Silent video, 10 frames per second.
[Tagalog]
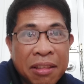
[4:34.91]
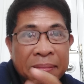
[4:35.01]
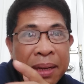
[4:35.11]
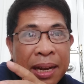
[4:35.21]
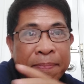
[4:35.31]

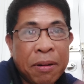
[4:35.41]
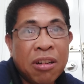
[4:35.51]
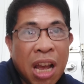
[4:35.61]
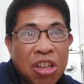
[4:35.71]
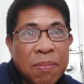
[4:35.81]
dito mga
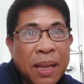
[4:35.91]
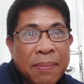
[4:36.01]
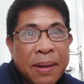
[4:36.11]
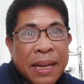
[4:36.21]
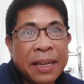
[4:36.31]

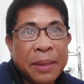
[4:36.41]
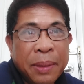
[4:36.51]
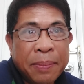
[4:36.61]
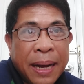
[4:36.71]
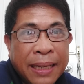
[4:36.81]
pronouncement mga
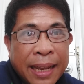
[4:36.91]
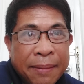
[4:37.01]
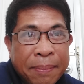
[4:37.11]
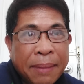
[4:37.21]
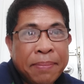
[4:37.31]

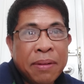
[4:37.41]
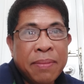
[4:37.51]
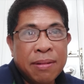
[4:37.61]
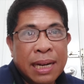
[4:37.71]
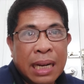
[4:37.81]
gababayan,
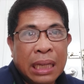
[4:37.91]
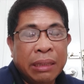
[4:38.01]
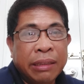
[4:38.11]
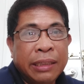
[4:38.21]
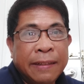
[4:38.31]
pambobola
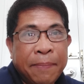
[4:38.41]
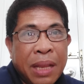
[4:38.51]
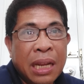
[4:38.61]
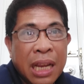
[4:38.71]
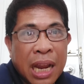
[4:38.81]
ngayon,
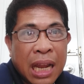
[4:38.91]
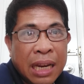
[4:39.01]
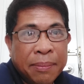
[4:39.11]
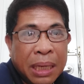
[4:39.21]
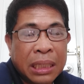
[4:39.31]
na
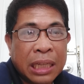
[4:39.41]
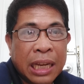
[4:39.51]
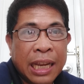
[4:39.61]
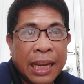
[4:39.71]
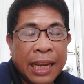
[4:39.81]
nilalabas
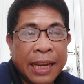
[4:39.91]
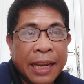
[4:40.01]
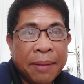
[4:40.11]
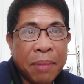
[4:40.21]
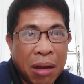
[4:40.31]

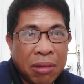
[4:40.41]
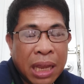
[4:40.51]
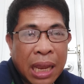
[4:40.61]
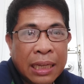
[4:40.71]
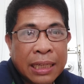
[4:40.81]
ni
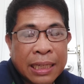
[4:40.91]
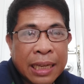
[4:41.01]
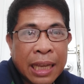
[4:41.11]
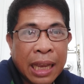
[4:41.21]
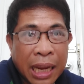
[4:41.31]
Maudigs,